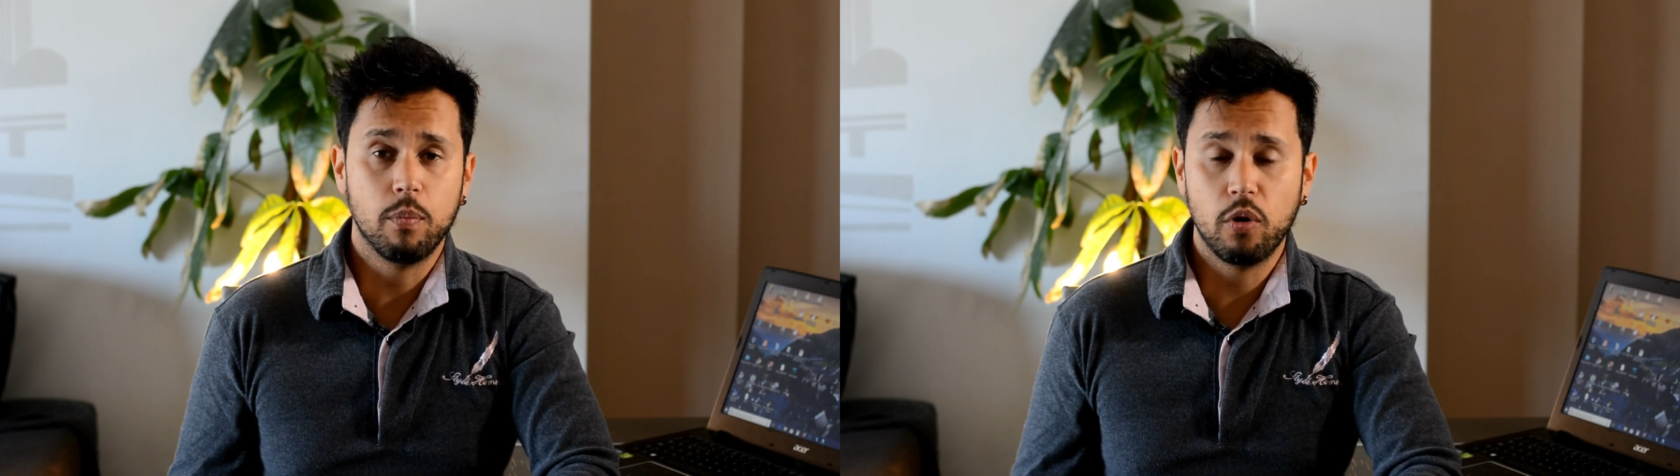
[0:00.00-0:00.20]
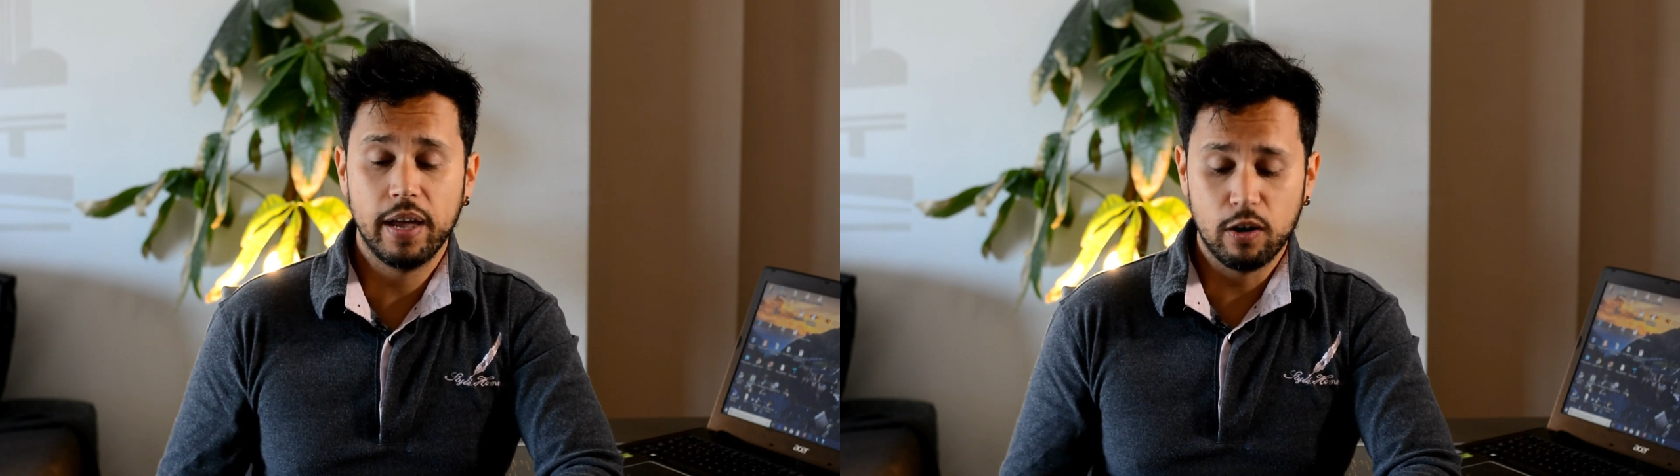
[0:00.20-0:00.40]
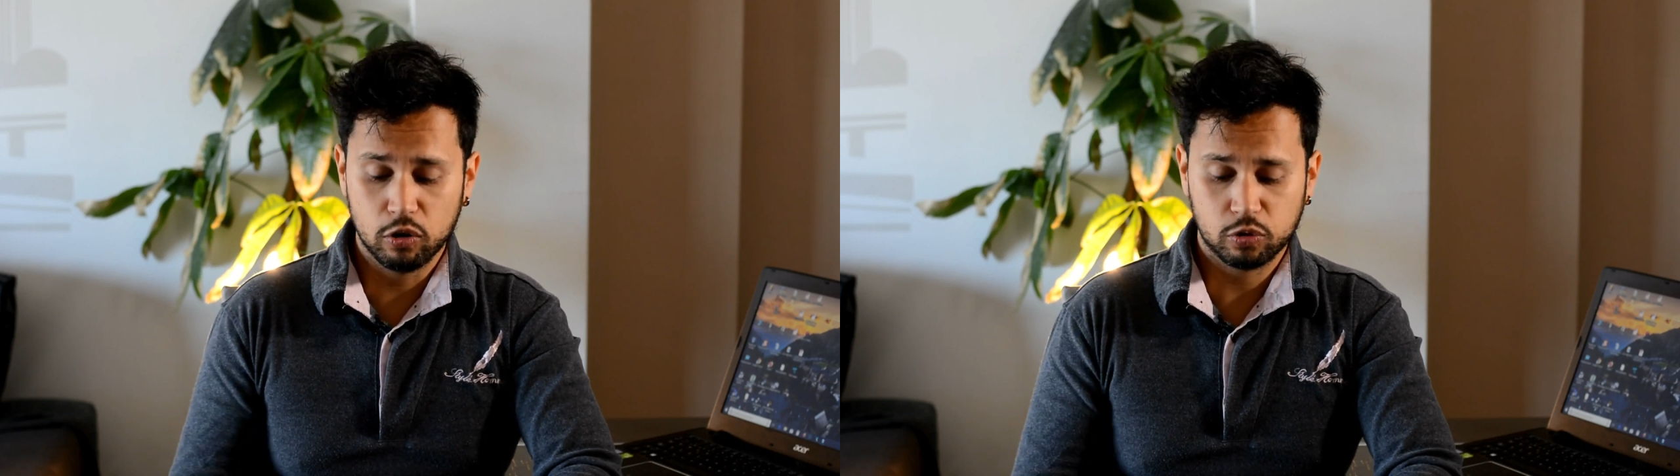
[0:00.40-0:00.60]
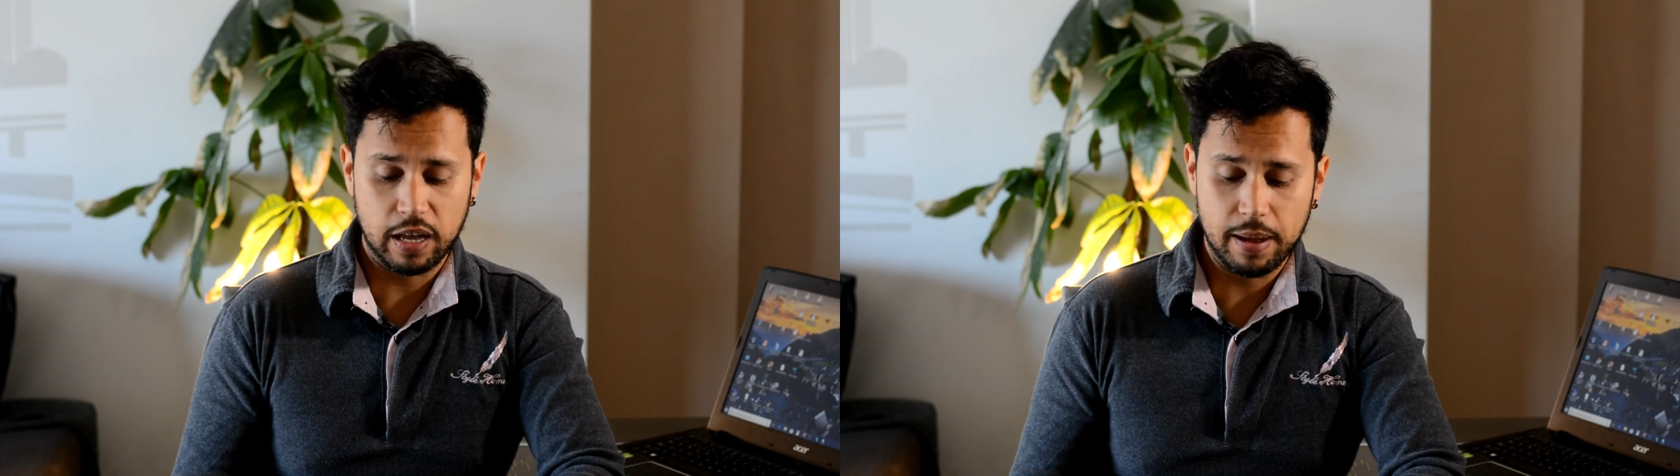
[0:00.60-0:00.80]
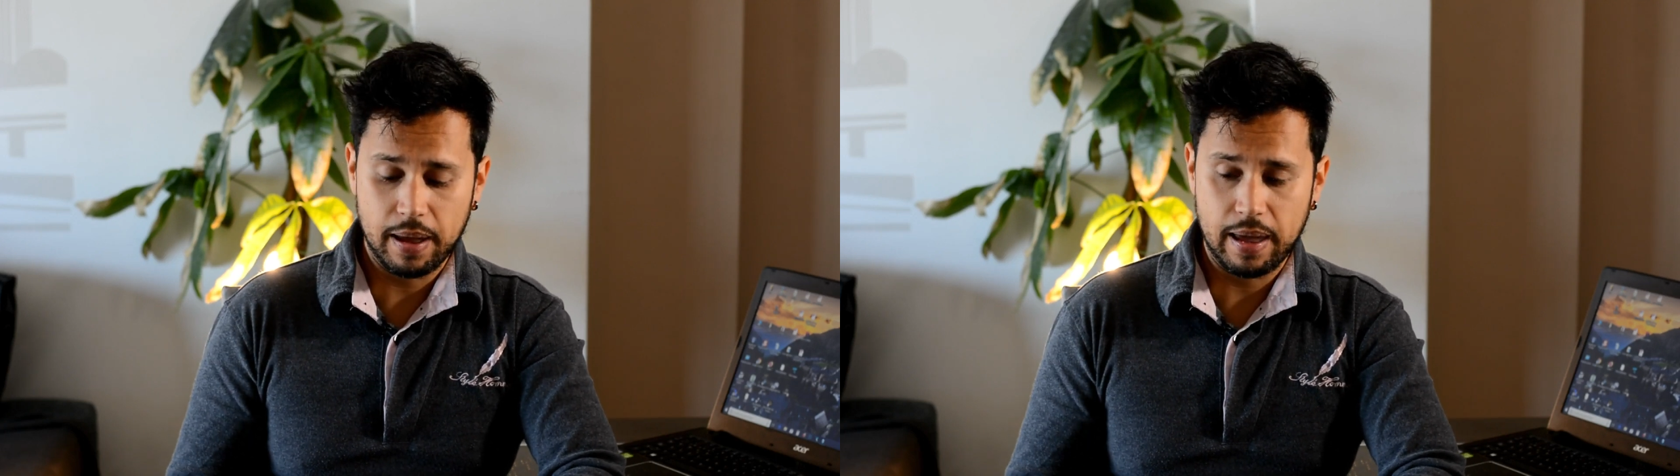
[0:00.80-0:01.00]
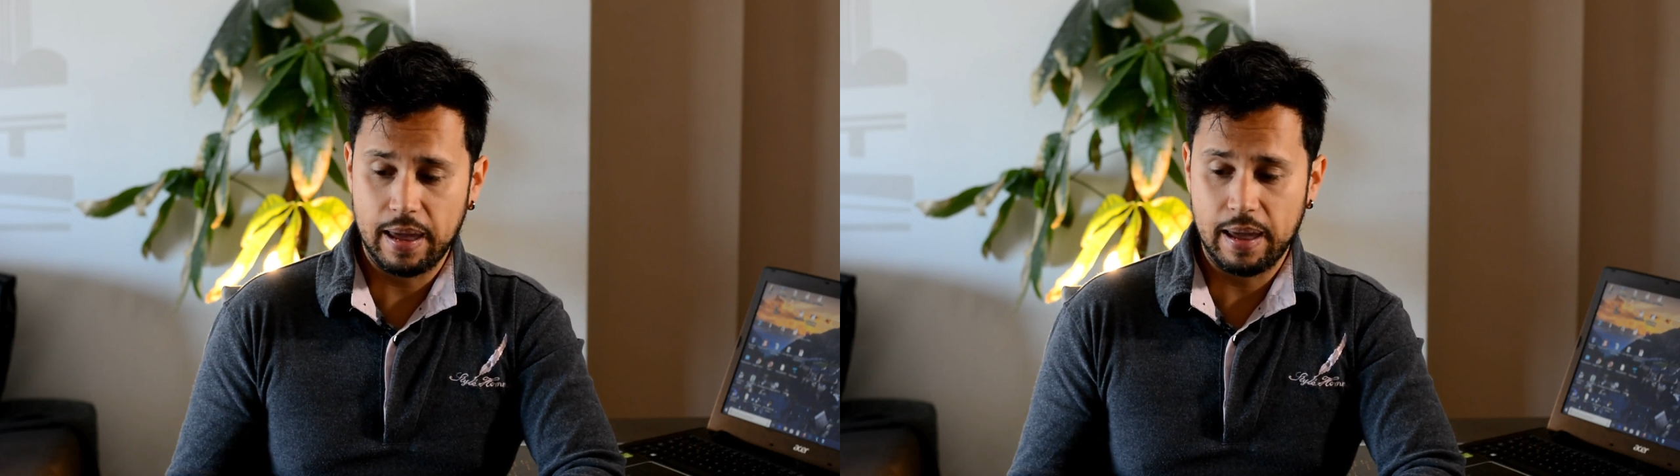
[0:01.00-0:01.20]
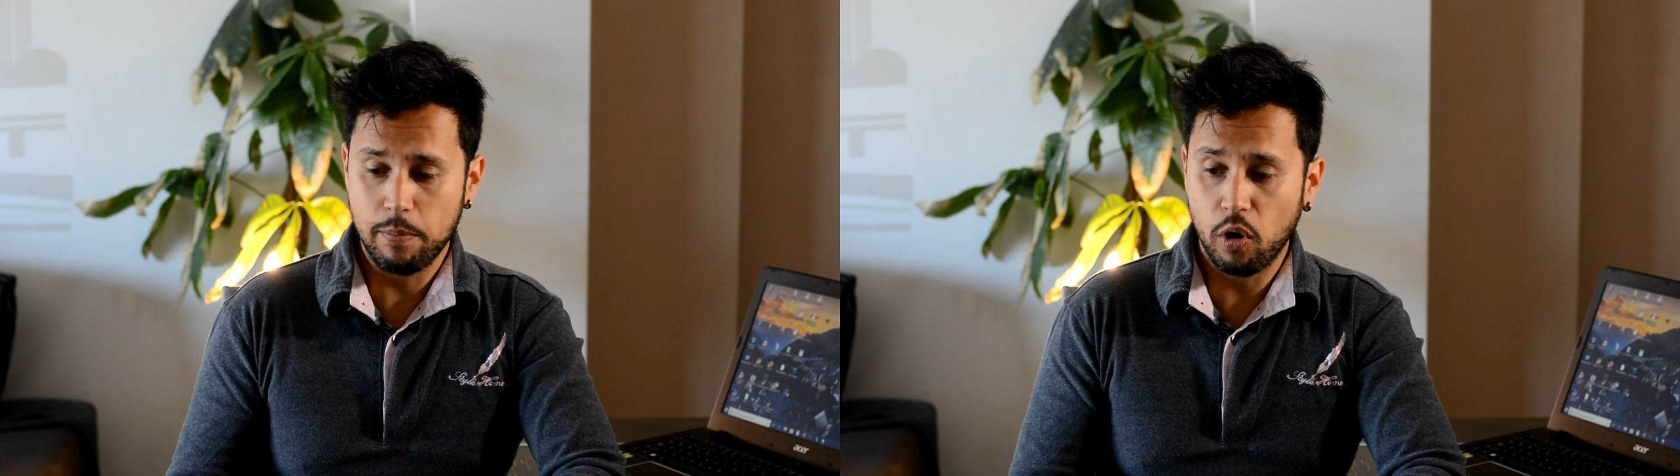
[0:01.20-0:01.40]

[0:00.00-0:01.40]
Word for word: modelos, eh,